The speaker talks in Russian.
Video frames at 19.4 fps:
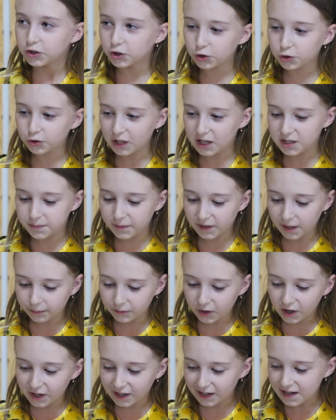Тут у нас было
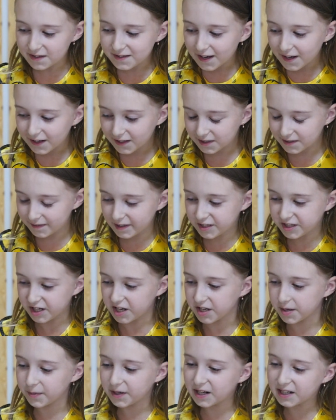много разных
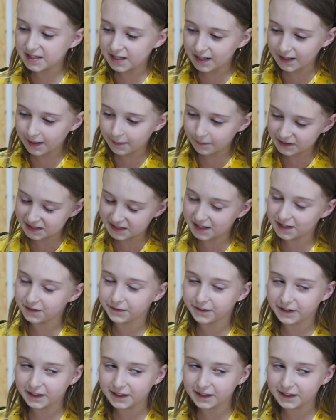развлечений. Мы ходили на бассейн, в